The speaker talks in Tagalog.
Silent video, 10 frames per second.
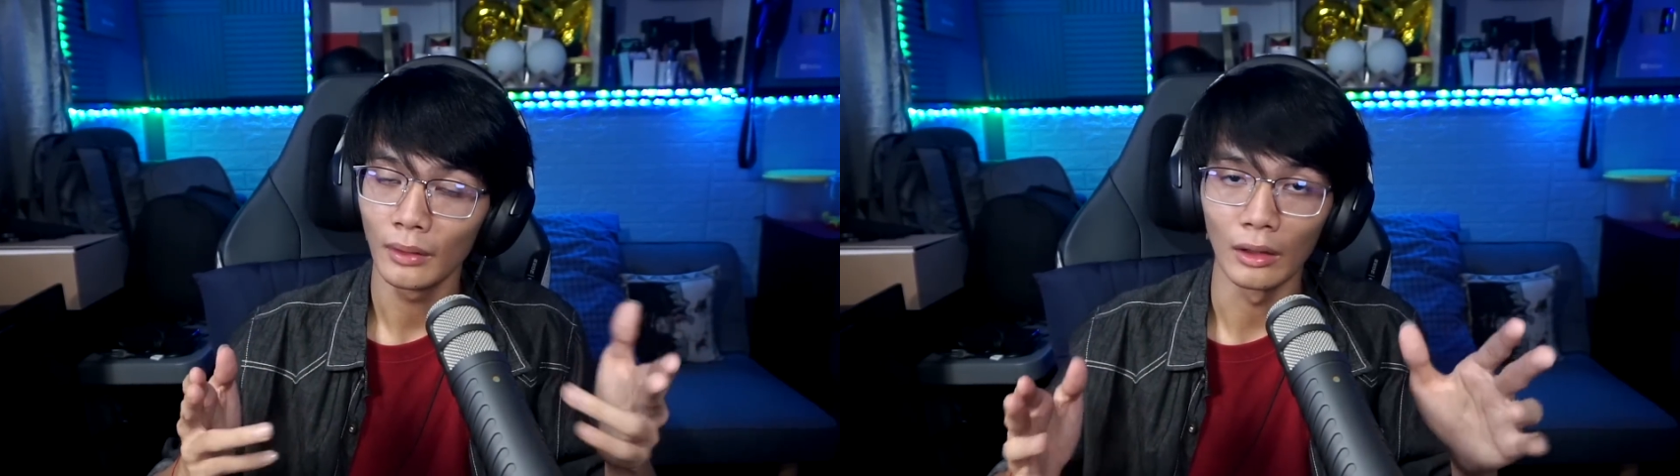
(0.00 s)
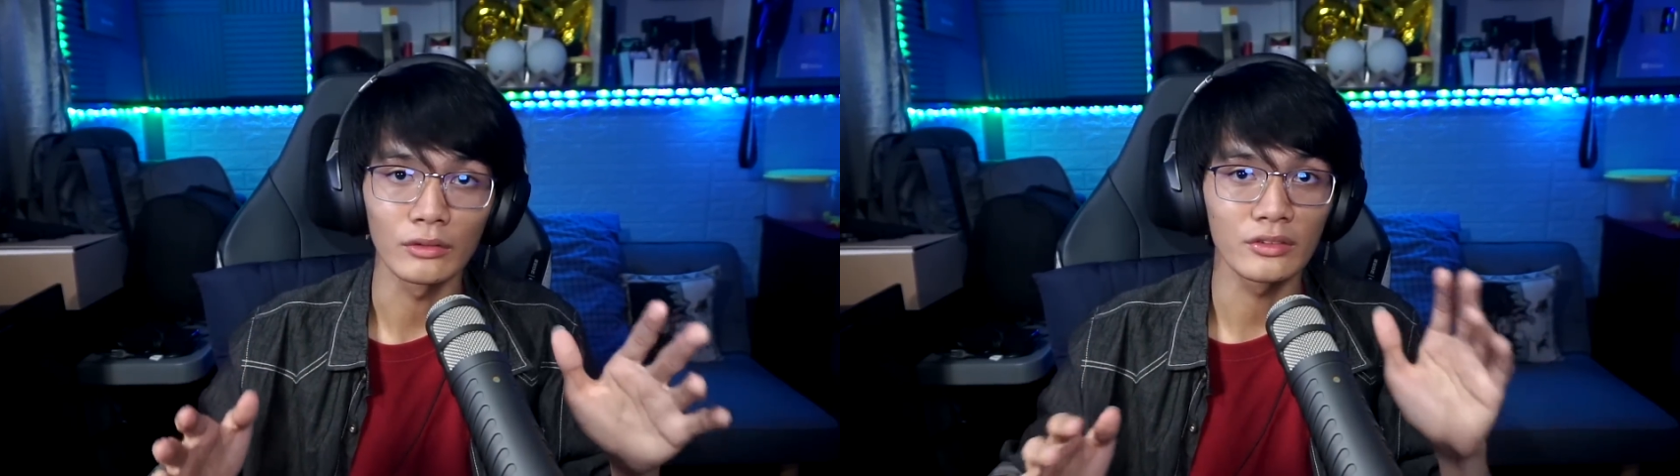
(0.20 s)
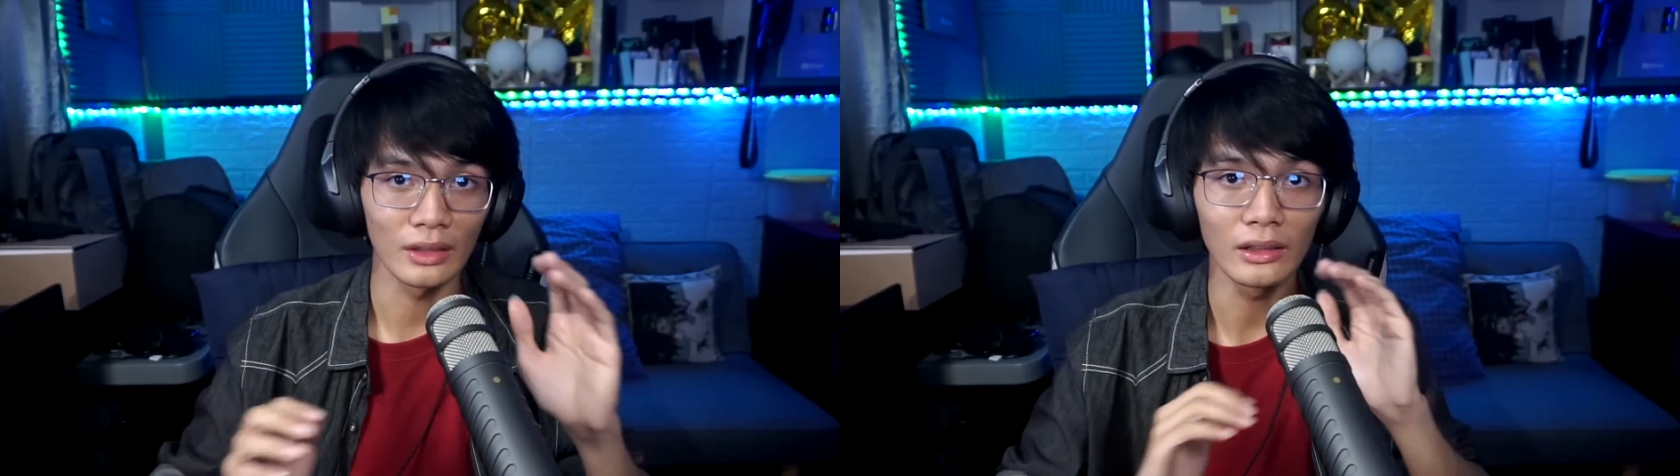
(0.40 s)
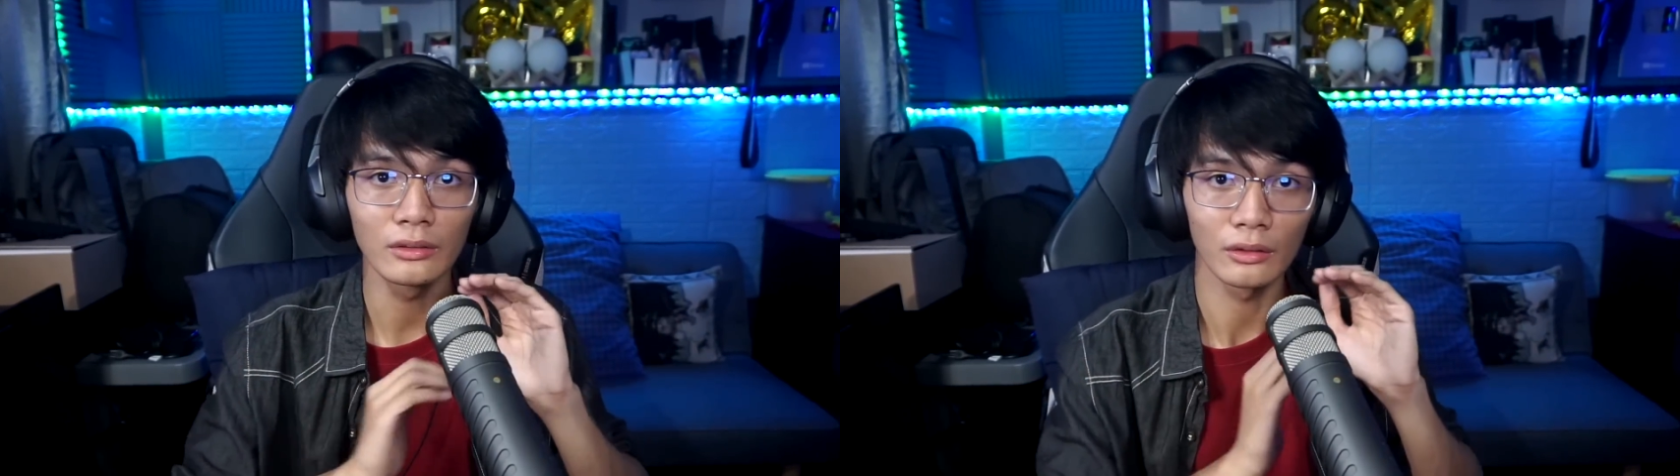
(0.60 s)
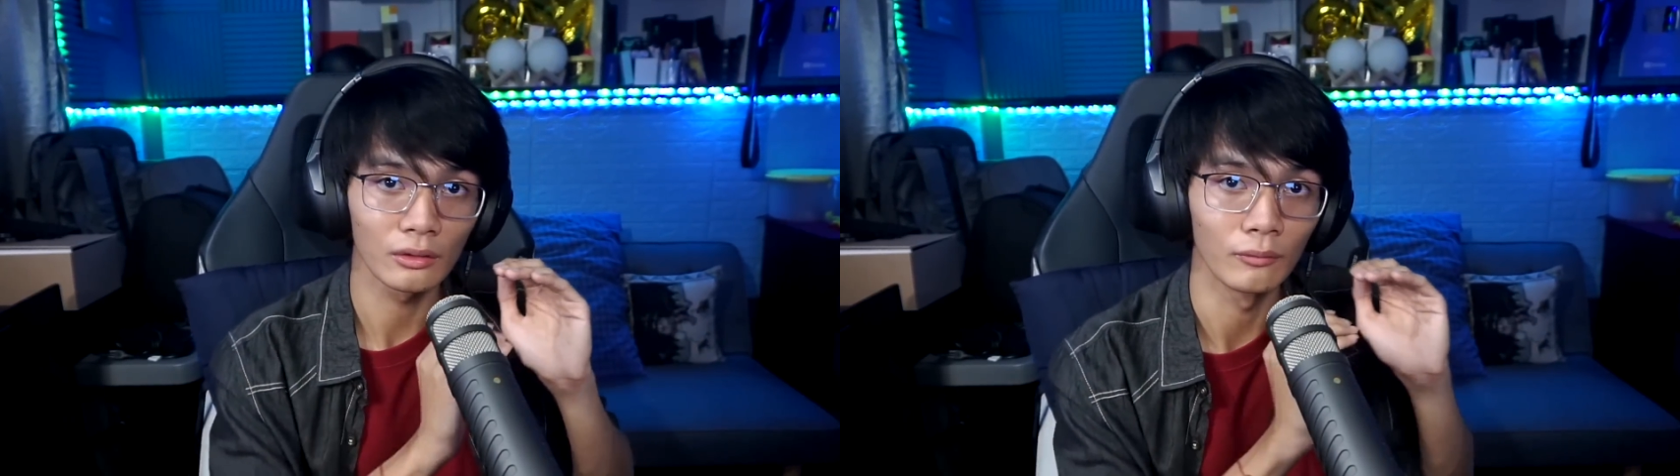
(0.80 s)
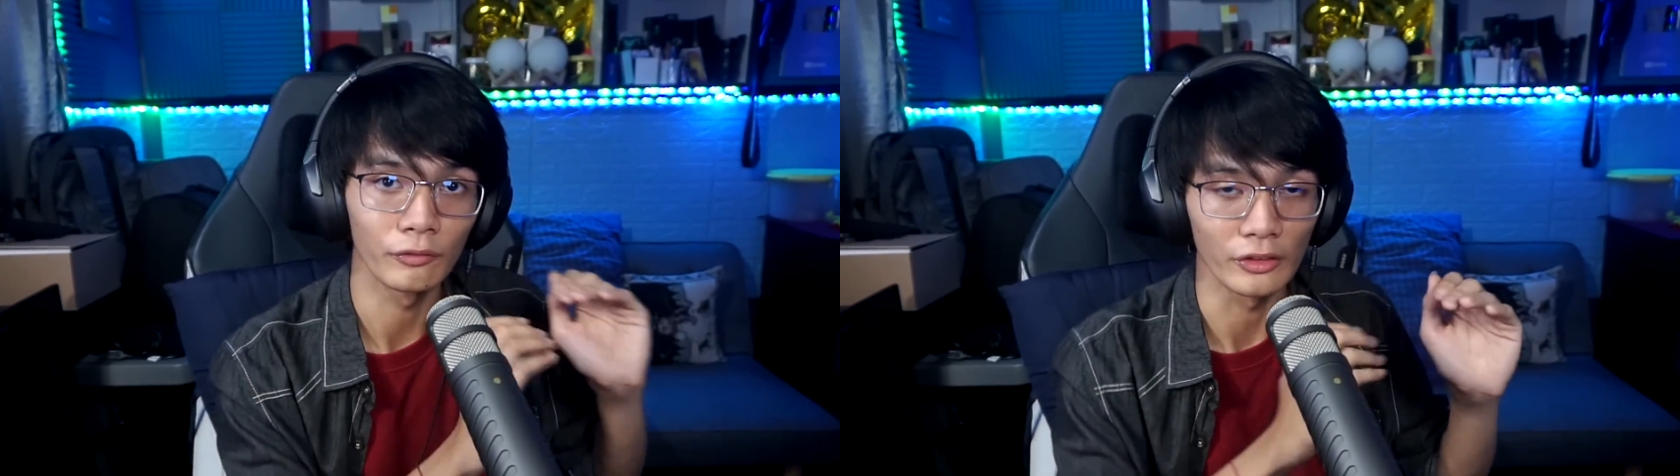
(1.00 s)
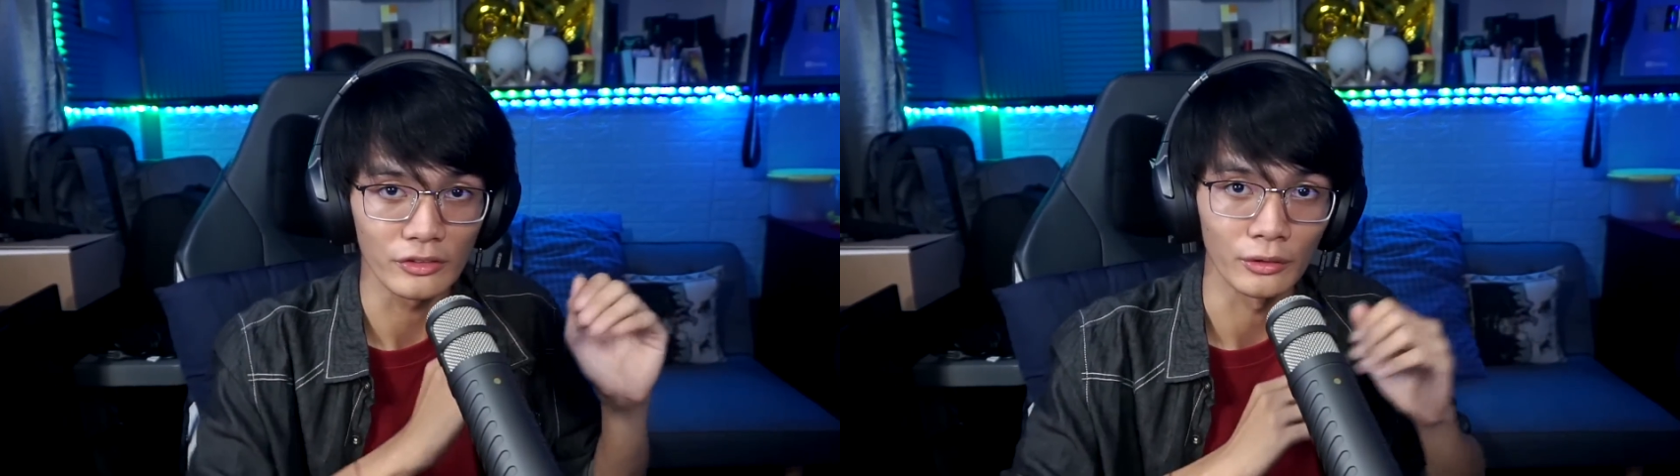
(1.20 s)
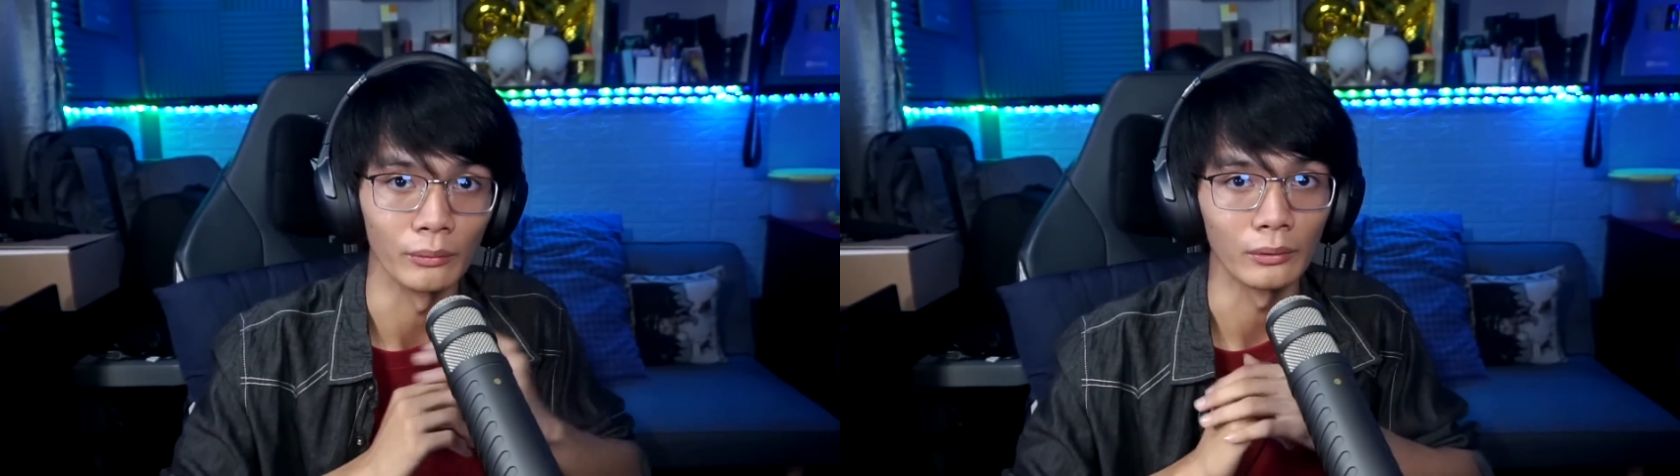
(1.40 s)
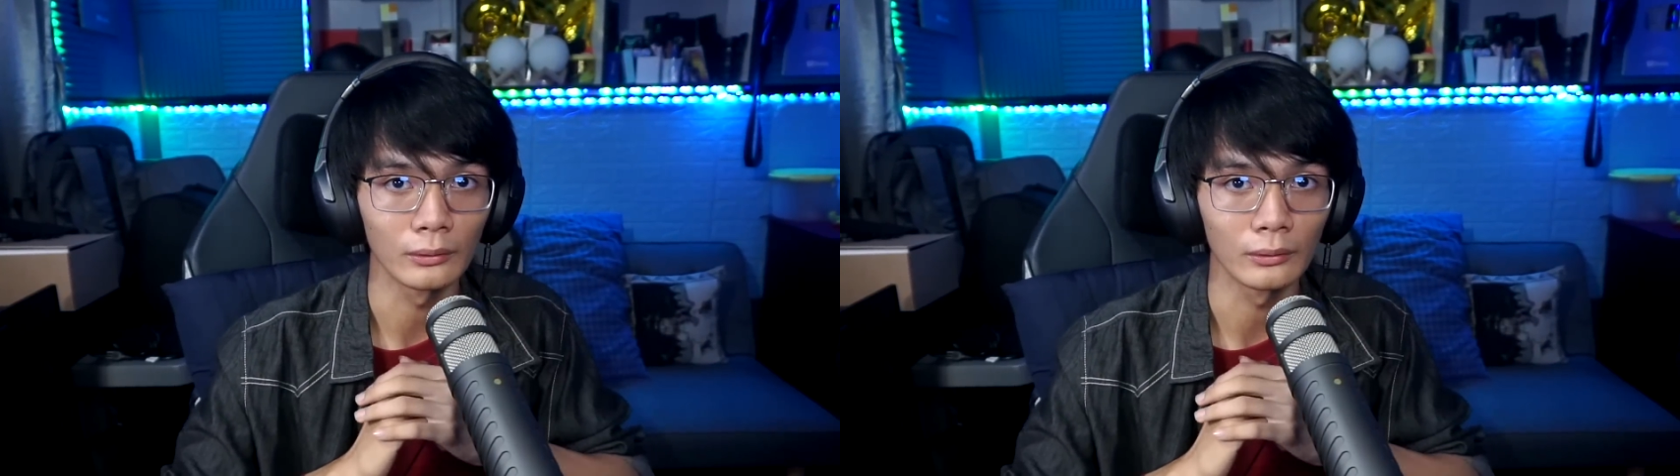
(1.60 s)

outside your comfort zone